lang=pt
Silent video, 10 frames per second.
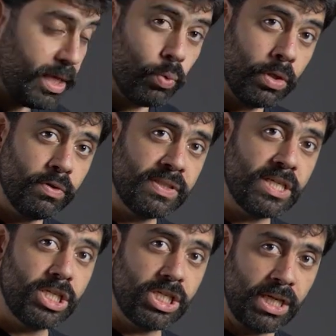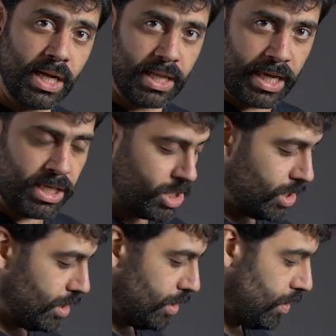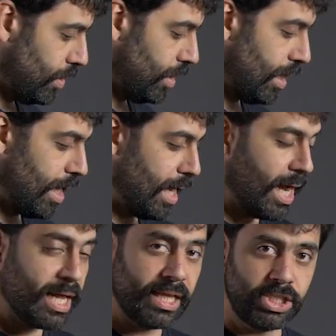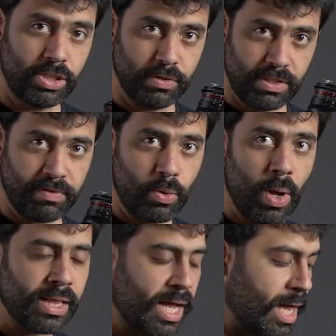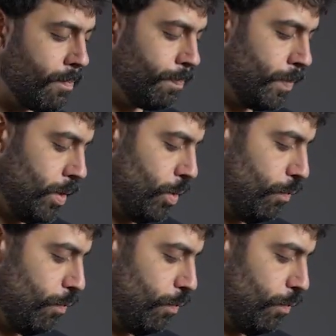e quando você tira a lente, a lente que você vai guardar,